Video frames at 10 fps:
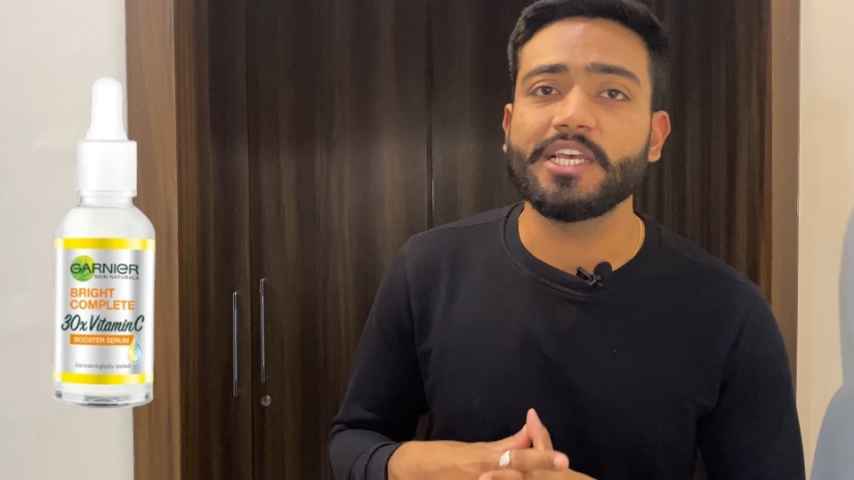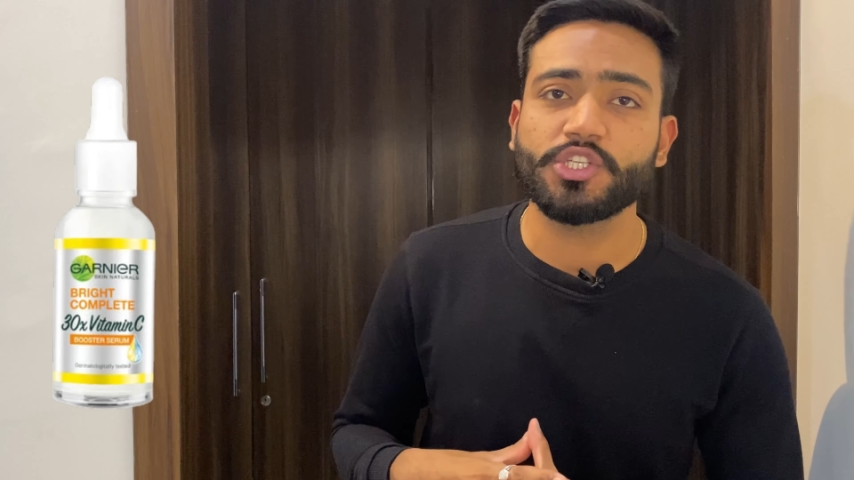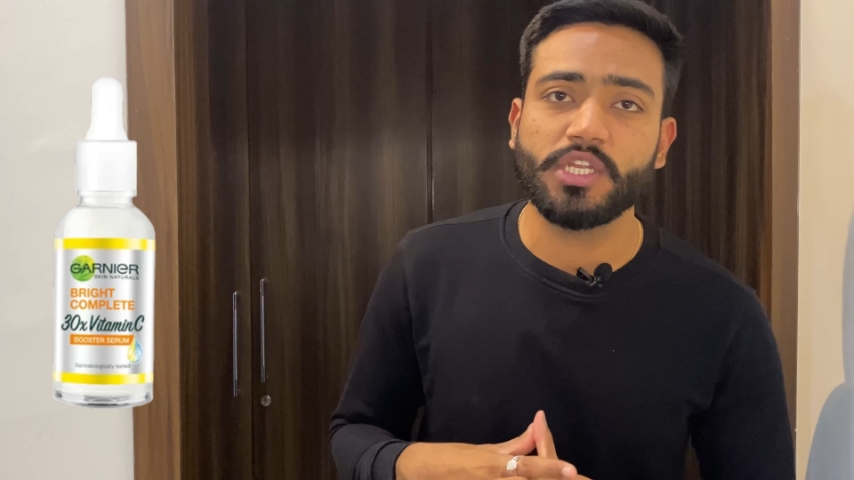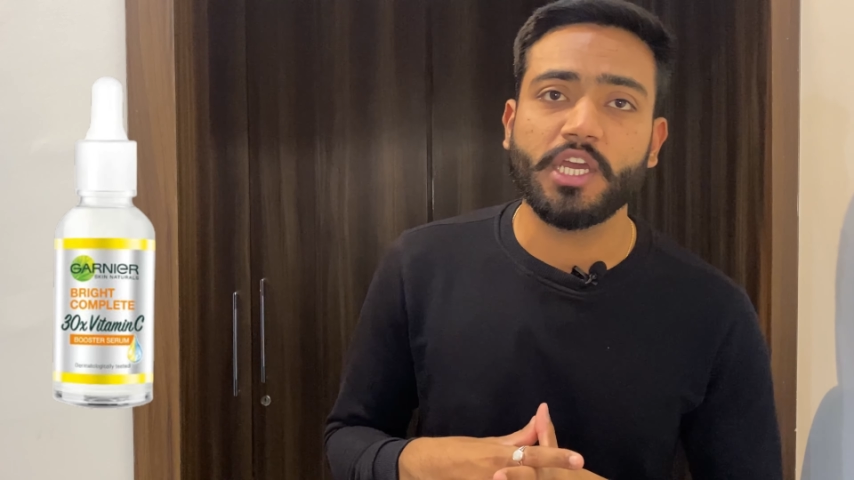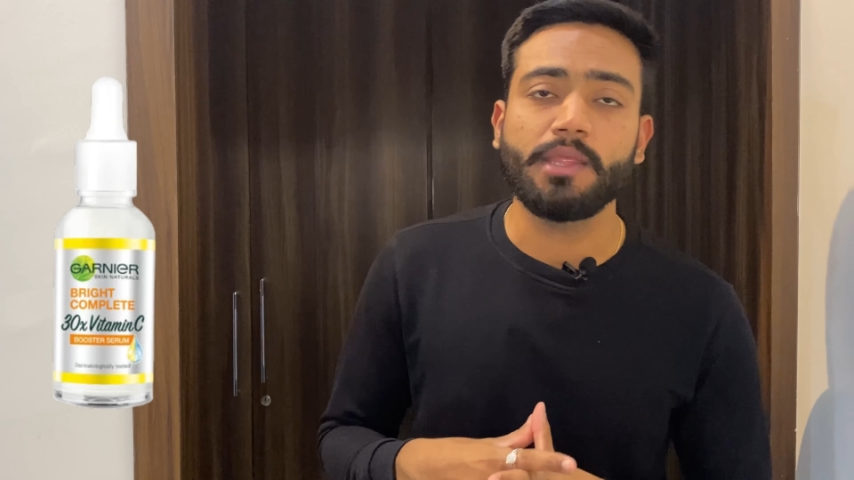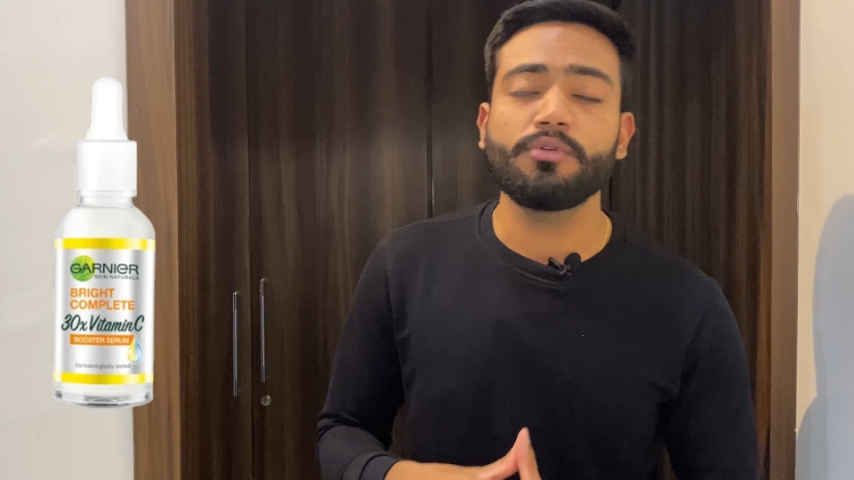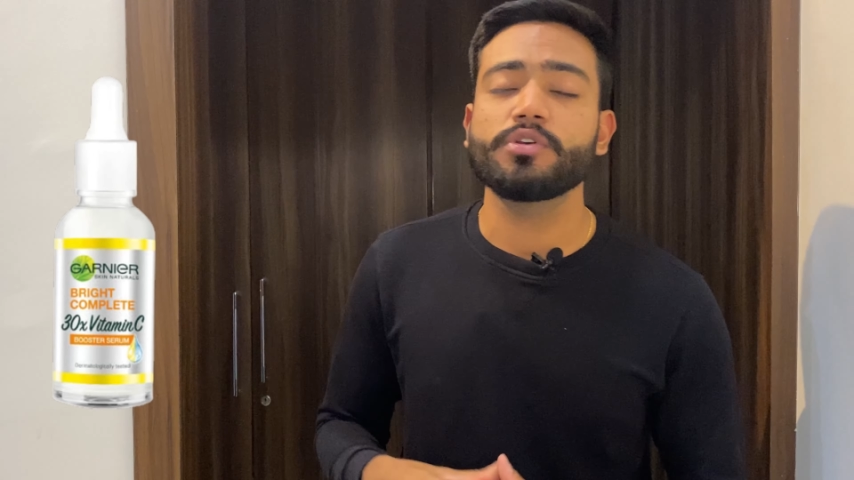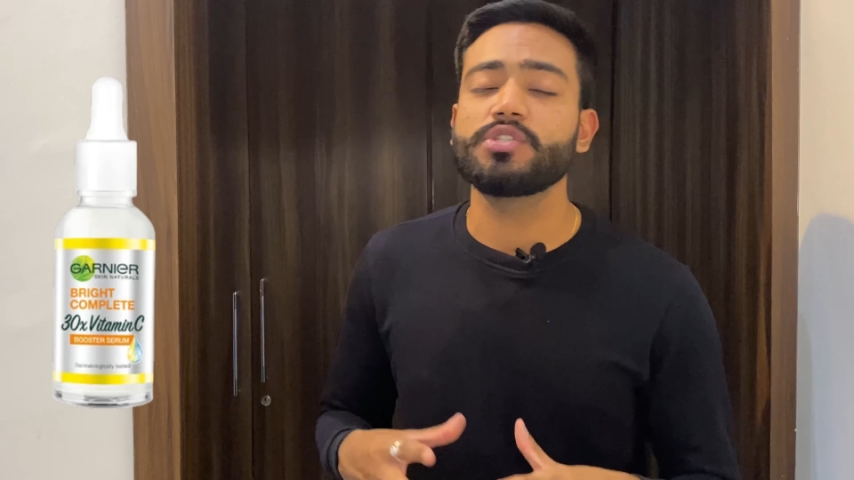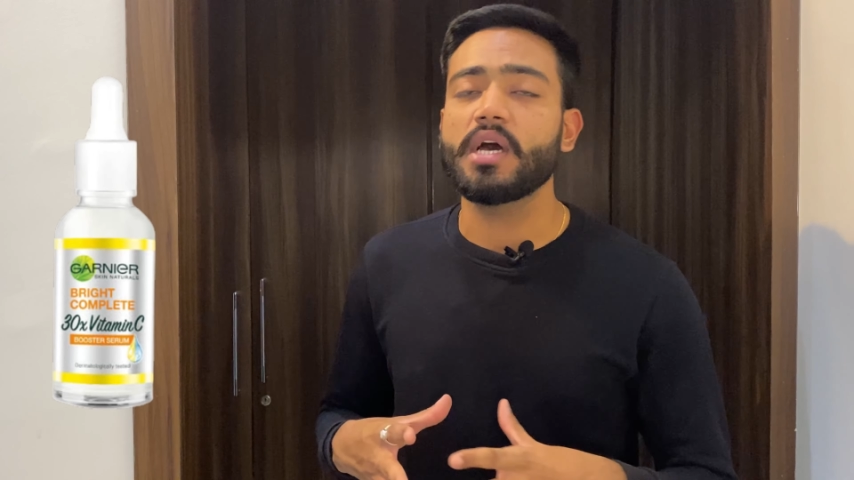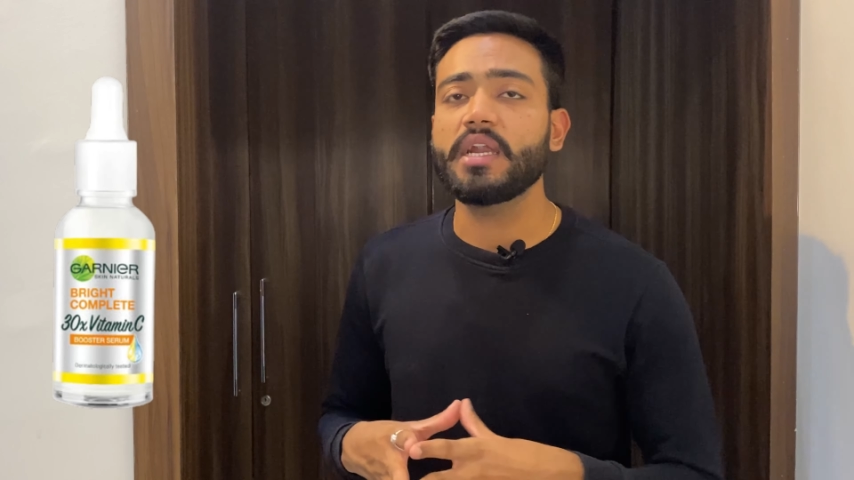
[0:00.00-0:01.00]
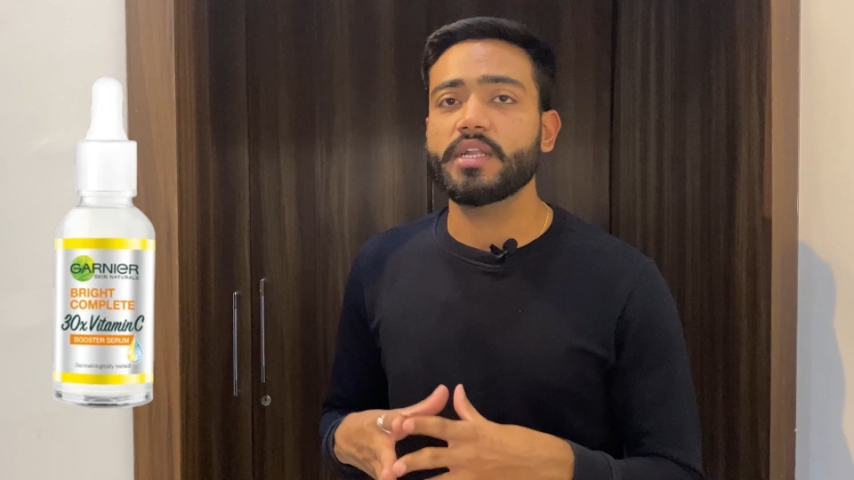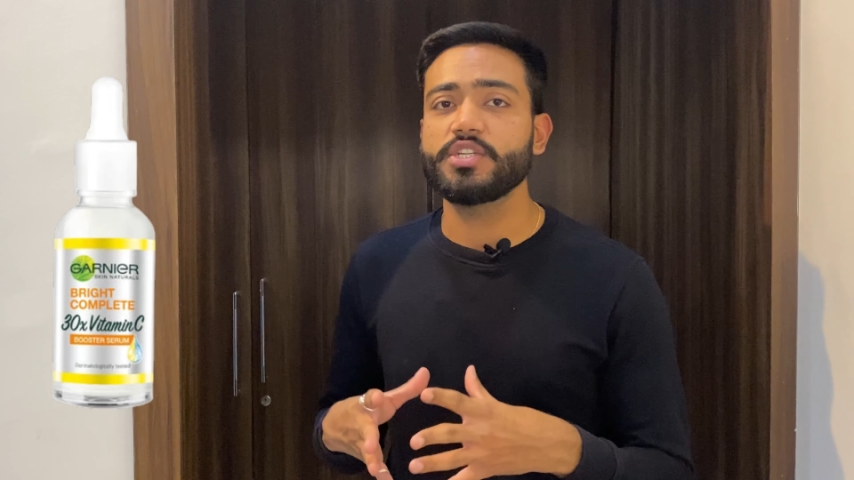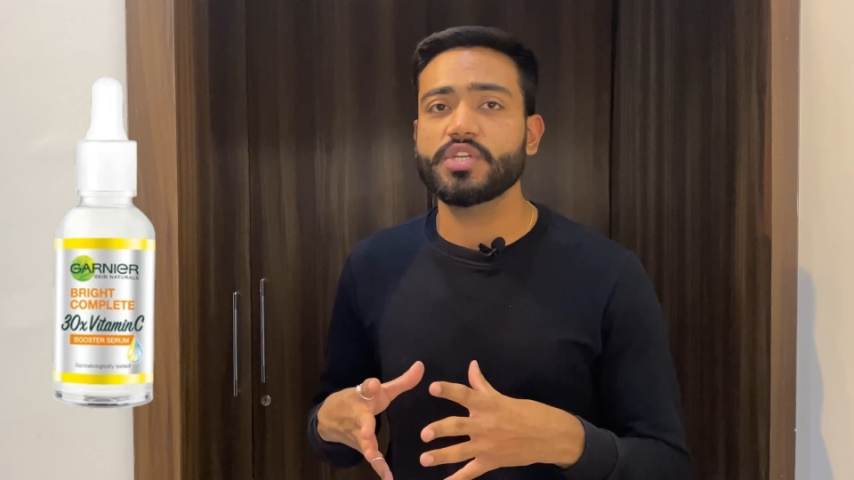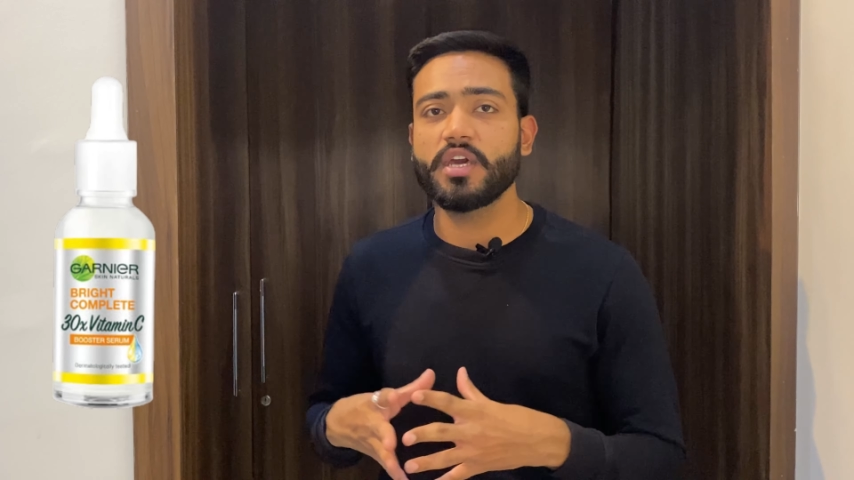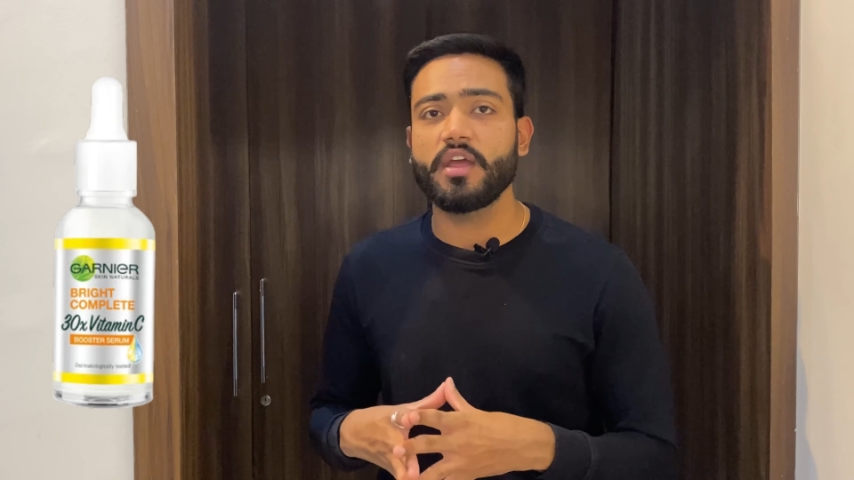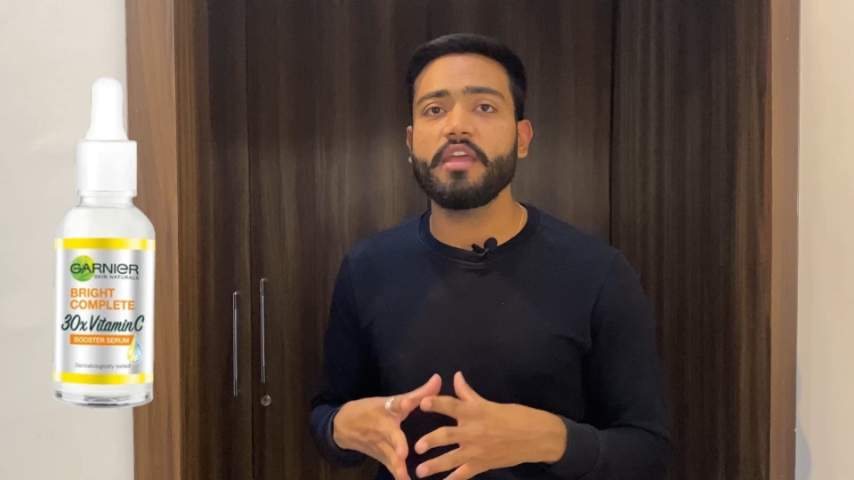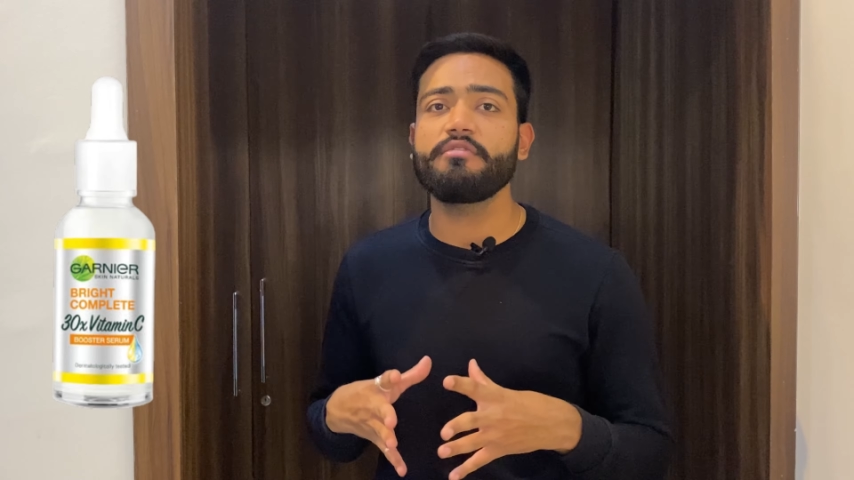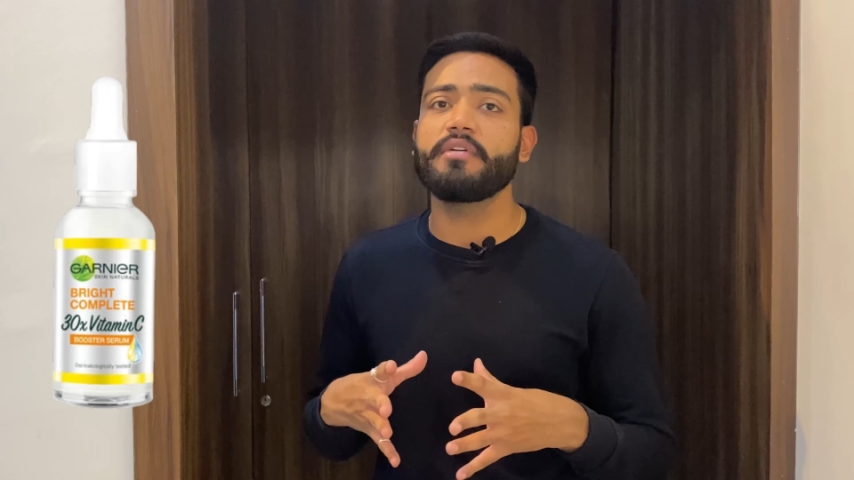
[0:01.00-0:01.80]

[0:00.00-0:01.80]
टच ना करे बिकॉज जहाँ टच कर गई